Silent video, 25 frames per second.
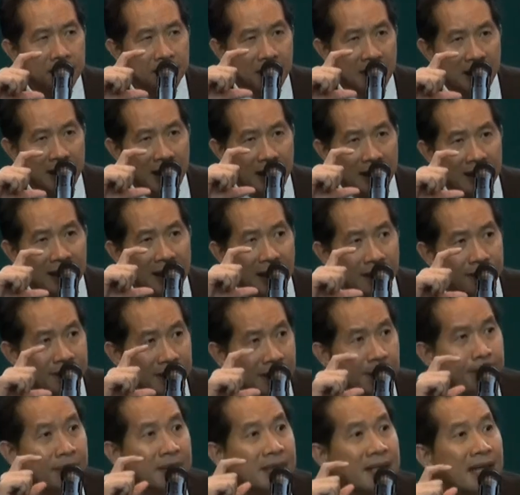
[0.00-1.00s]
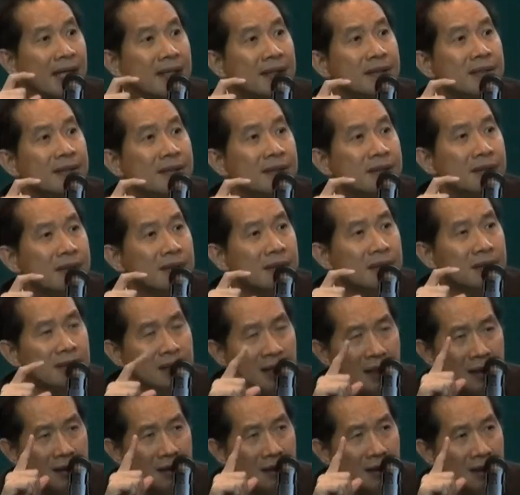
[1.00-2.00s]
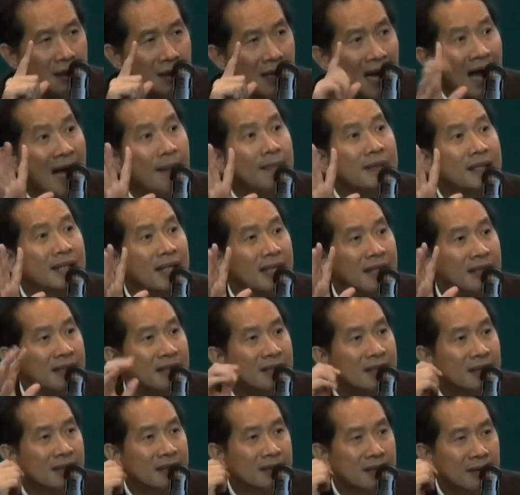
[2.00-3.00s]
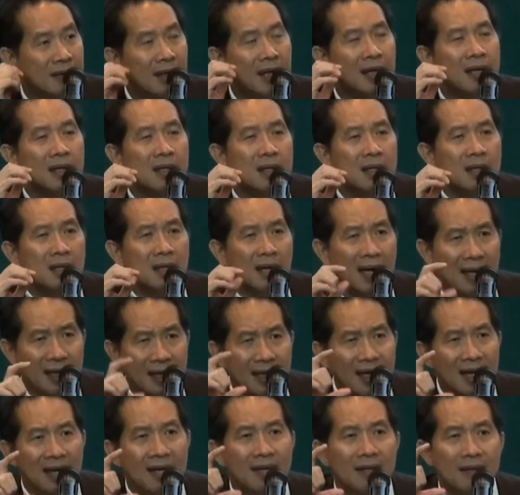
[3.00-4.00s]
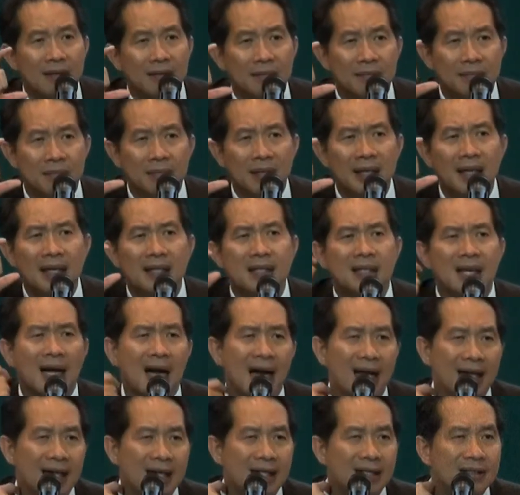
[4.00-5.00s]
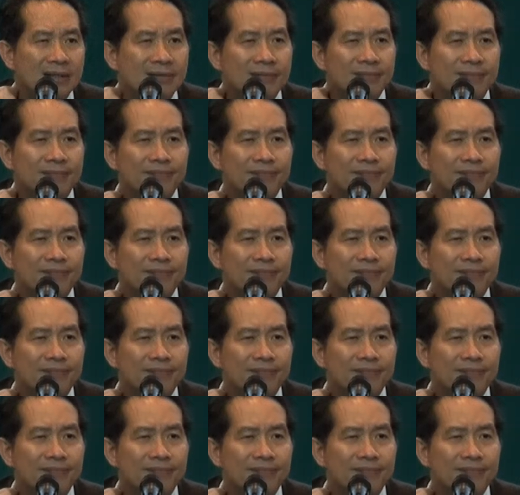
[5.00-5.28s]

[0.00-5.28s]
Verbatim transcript: มีแฮนดิแคปสิบเปอร์เซ็นต์ถ้าห้าเปอร์เซ็นต์ใช่ไหมอันนี้ไม่ได้ใช้อ่ะ